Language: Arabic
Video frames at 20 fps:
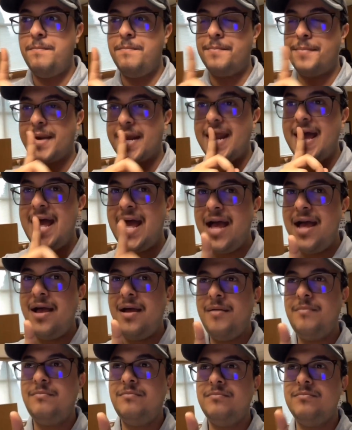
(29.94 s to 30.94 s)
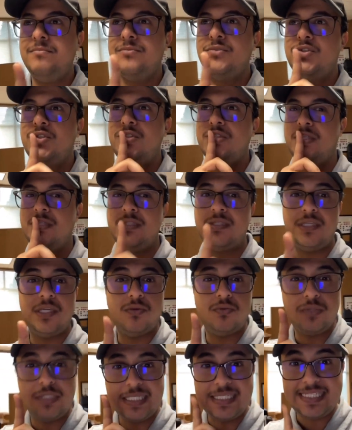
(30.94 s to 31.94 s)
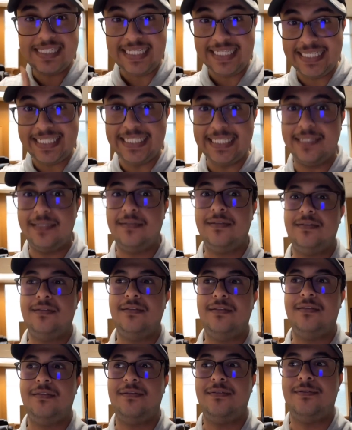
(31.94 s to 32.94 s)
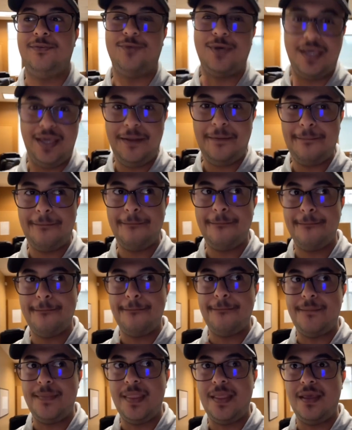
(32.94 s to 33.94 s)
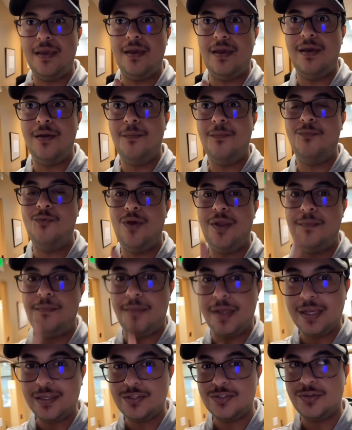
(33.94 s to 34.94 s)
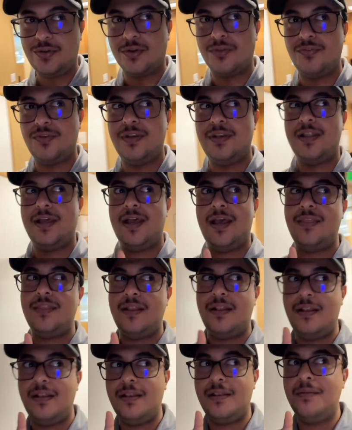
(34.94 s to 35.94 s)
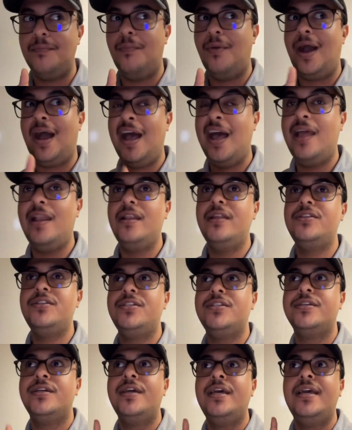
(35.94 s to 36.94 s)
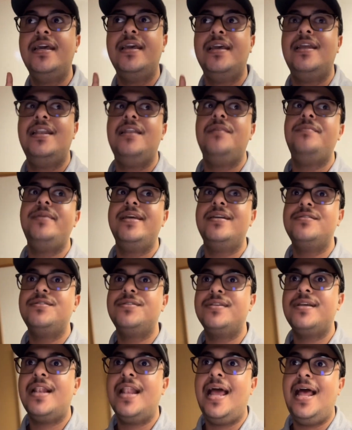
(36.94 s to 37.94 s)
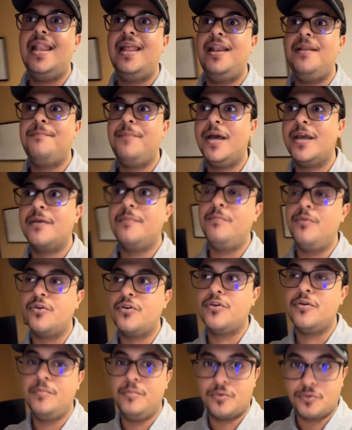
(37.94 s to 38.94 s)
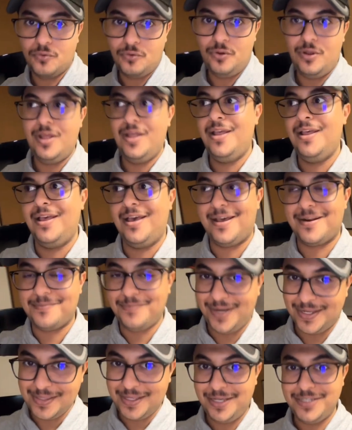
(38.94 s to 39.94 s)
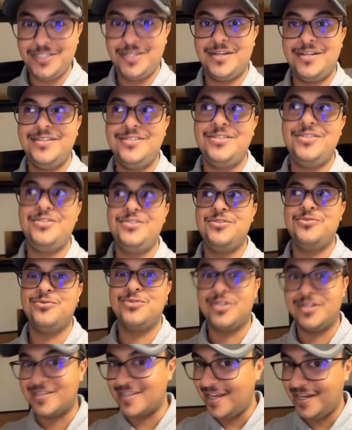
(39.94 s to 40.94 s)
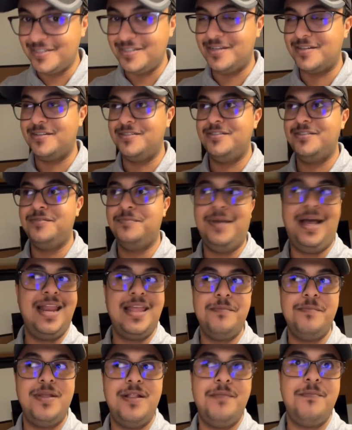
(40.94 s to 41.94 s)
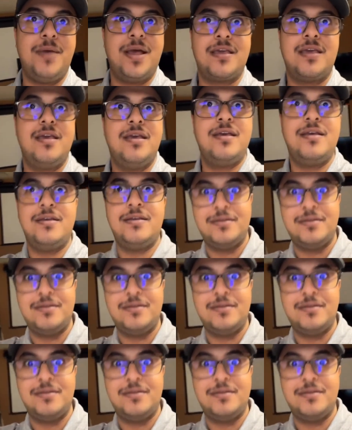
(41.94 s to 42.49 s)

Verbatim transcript: برام 96 اوكي ام 1 ماكس عرف ان هذا المعالج اللي بينزل على الماك بوك برو 14 انش و16 انش ما علينا من الماك